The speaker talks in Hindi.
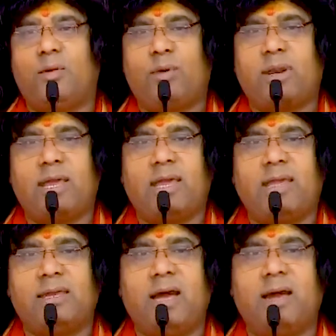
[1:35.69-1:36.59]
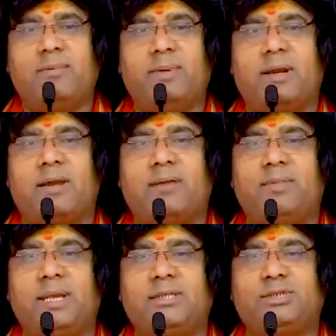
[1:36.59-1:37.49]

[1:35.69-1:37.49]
उनके यहाँ पर कभी